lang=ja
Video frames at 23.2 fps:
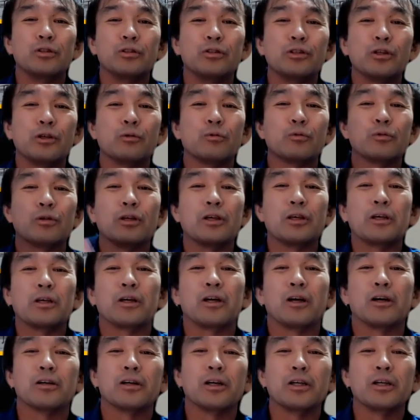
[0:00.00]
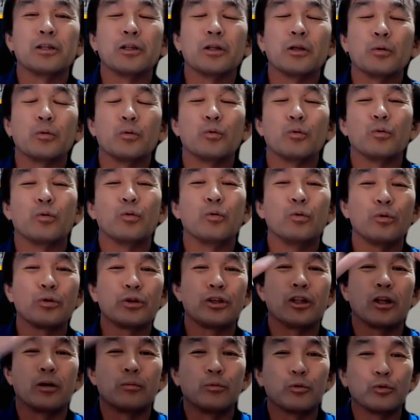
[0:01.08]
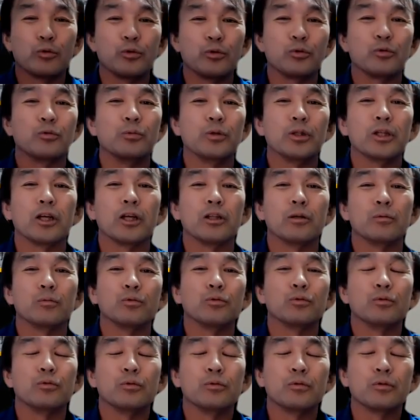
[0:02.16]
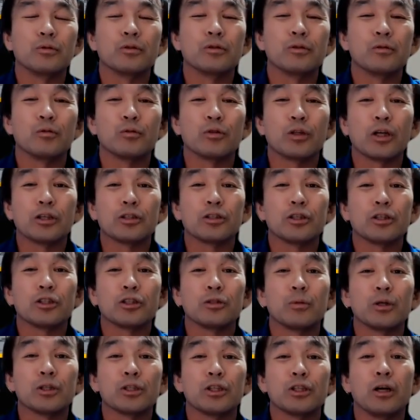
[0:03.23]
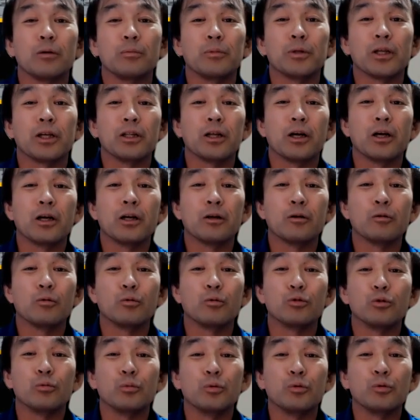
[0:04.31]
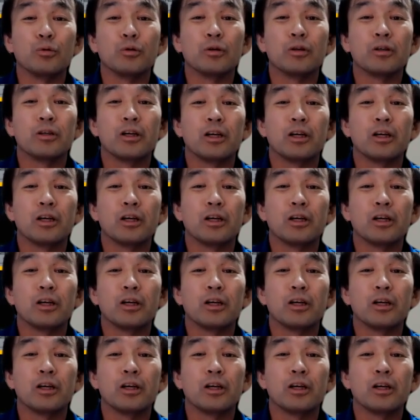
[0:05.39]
ゼロで考えて大きな目標みたいなものを達成しましたみたいなことも